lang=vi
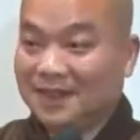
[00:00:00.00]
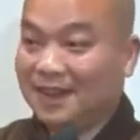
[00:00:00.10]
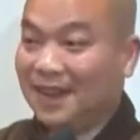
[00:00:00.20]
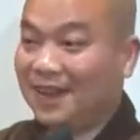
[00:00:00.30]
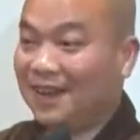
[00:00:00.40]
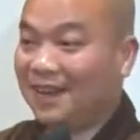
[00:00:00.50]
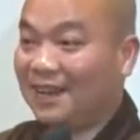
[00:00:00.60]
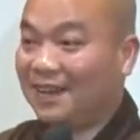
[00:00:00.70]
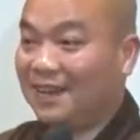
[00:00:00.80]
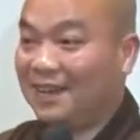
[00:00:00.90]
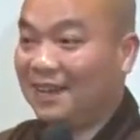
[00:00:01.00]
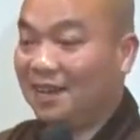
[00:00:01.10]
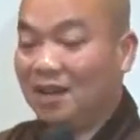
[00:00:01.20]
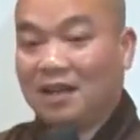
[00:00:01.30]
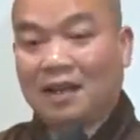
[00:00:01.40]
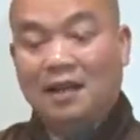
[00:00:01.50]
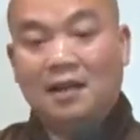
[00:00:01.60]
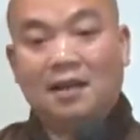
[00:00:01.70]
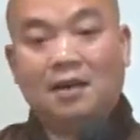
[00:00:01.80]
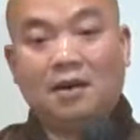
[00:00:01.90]
à, hoặc
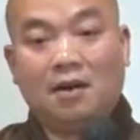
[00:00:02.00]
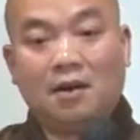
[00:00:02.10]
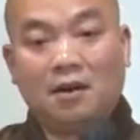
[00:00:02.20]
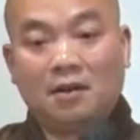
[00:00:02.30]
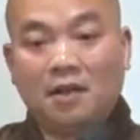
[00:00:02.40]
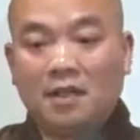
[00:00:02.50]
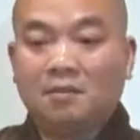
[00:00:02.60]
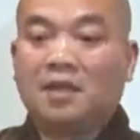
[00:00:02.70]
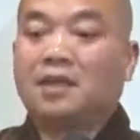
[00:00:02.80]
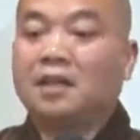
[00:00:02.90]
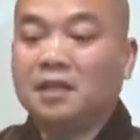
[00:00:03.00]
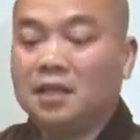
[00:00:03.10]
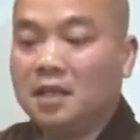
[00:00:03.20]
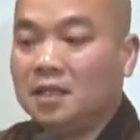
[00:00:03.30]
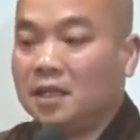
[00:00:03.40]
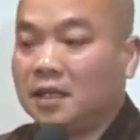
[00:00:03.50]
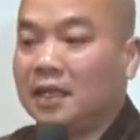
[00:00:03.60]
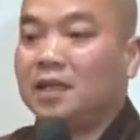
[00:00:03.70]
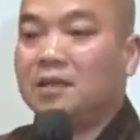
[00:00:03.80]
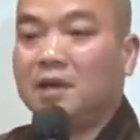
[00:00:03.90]
là nó khi mình khởi tới thì
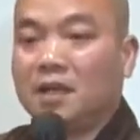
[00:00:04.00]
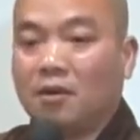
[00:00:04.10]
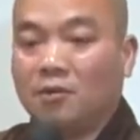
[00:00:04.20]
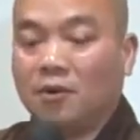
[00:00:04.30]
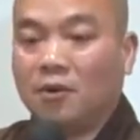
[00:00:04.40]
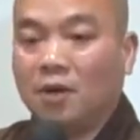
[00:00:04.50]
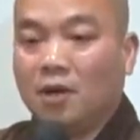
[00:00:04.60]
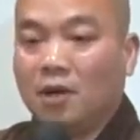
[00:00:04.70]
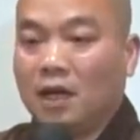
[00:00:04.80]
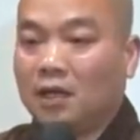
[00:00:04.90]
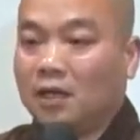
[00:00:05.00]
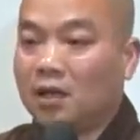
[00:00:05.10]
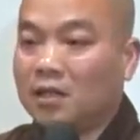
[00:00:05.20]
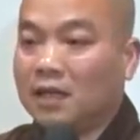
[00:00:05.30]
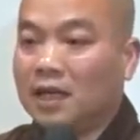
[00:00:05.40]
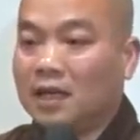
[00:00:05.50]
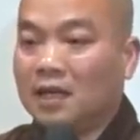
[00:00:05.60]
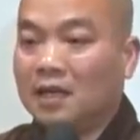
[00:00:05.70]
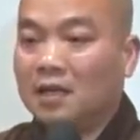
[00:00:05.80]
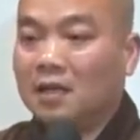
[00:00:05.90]
cái kia nó mới câu vô hay là có những cái
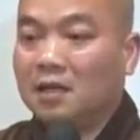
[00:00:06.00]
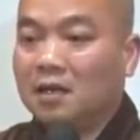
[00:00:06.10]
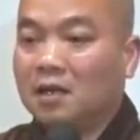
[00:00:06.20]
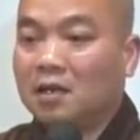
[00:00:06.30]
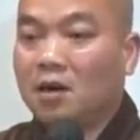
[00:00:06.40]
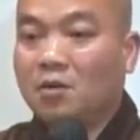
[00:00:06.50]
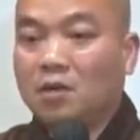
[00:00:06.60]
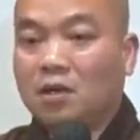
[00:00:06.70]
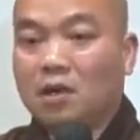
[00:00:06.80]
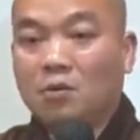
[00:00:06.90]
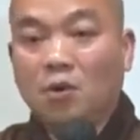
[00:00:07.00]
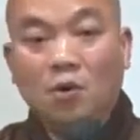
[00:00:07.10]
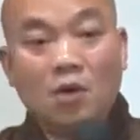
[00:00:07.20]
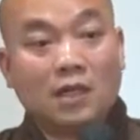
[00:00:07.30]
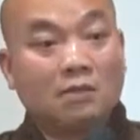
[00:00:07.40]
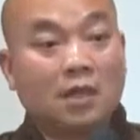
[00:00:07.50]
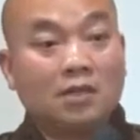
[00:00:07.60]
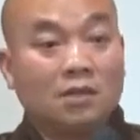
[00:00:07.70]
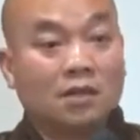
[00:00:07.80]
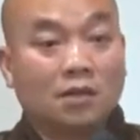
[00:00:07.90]
là nó câu nó câu luôn ở trong đó
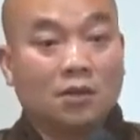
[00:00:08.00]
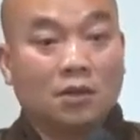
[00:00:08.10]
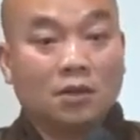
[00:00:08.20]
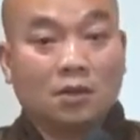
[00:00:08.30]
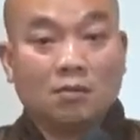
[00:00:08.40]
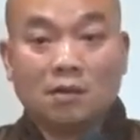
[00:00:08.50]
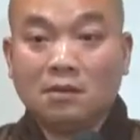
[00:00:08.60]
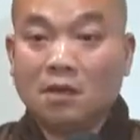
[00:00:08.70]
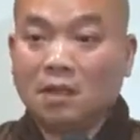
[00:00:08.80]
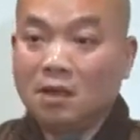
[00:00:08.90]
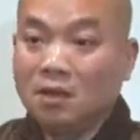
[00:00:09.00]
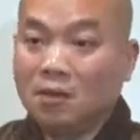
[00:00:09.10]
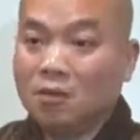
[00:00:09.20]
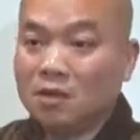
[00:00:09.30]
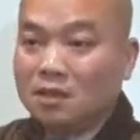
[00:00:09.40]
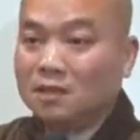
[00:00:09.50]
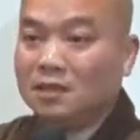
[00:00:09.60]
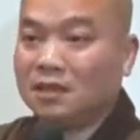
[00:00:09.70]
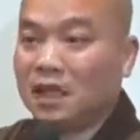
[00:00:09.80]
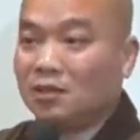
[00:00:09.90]
thường trực luôn cũng giống như là quân
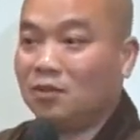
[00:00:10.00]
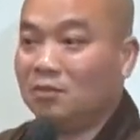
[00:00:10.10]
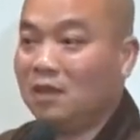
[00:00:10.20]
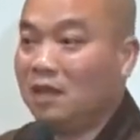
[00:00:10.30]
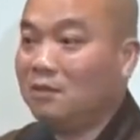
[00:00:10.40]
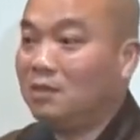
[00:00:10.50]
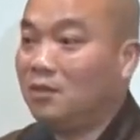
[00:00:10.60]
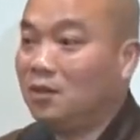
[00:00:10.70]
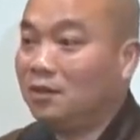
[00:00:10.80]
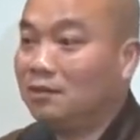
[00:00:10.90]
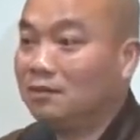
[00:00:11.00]
tứ trả thù 10 năm chứ muốn